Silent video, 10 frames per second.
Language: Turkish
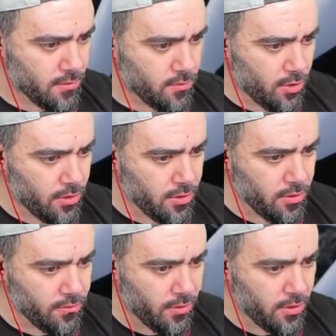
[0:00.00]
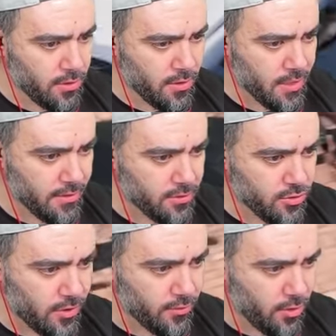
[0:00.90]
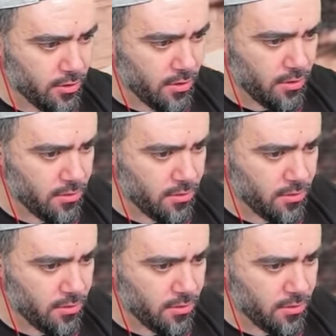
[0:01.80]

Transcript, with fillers: Ne oldu? Ne oldu? Kaldınız öyle. Ne oldu?